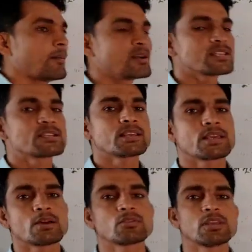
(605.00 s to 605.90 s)
अबाज्य
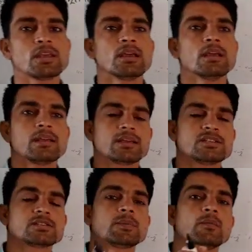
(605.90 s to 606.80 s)
संख्या क्या होती है कि
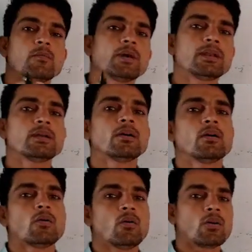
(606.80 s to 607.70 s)
तो जिसमें वन
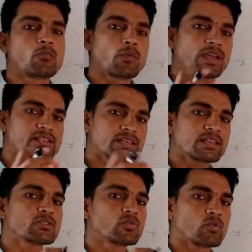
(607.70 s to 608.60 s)
और वह
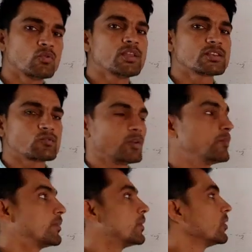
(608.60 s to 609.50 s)
संख्या जो खुद है स्वयं